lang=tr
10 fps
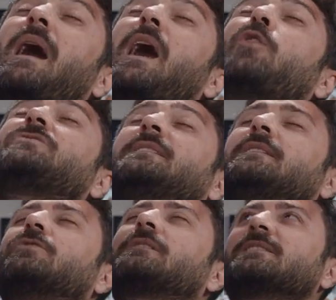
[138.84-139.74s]
Bak o
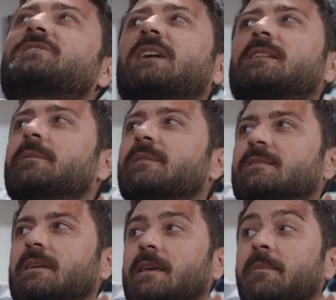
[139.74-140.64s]
sinir oradan
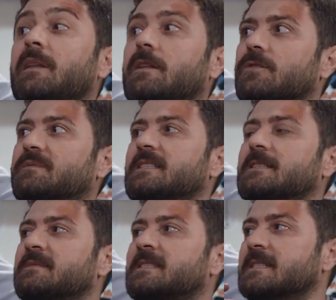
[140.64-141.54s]
çıkartamazsan yemin ediyorum
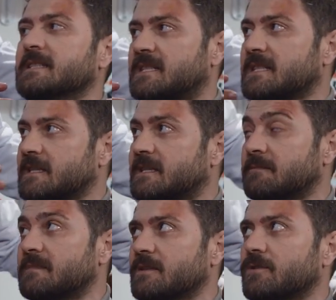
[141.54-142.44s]
sinirimi senden
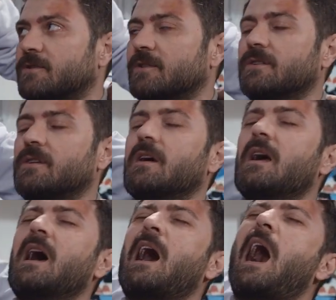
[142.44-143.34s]
çıkartırım bak doktor. Abi
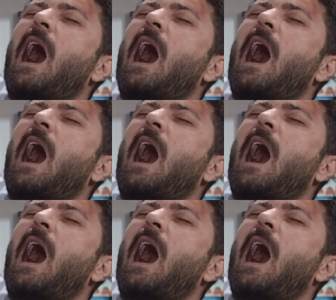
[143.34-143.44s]
merak et.